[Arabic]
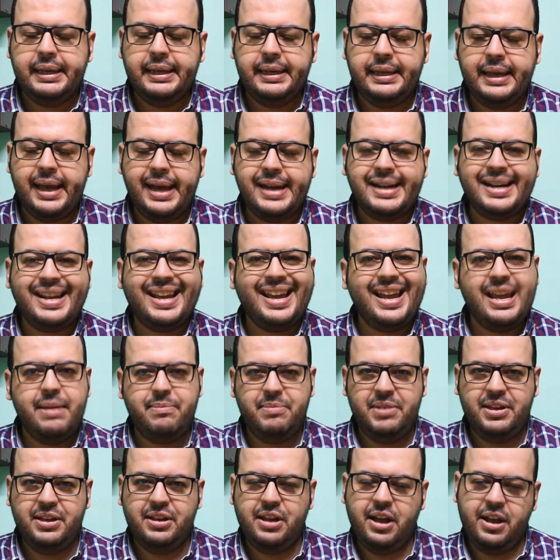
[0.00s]
آه،
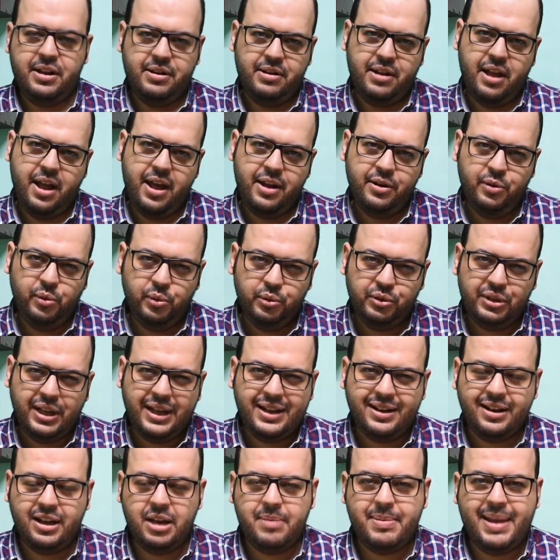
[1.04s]
انغامي هنحط
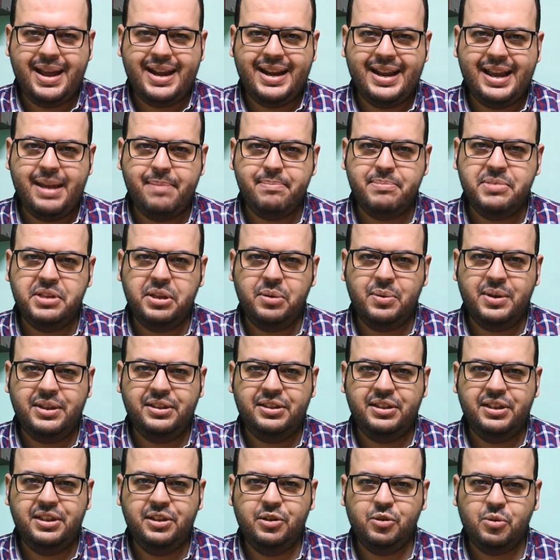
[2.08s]
انغامي على جنب
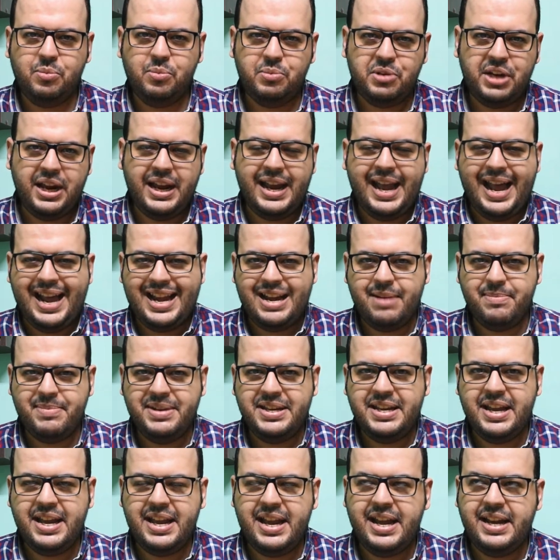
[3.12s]
دلوقتي هو مش حاجه
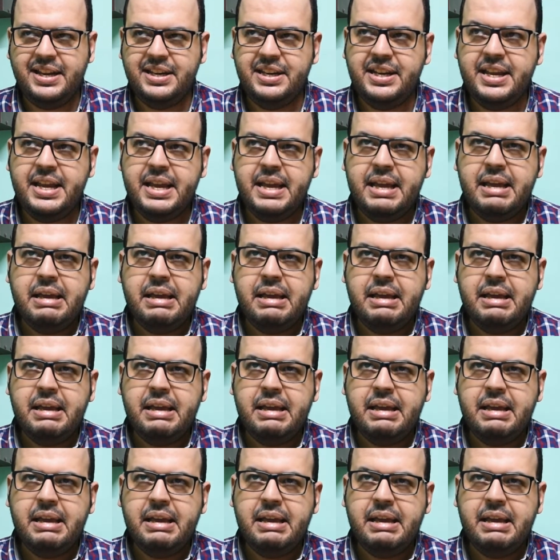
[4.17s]
عالميه يعني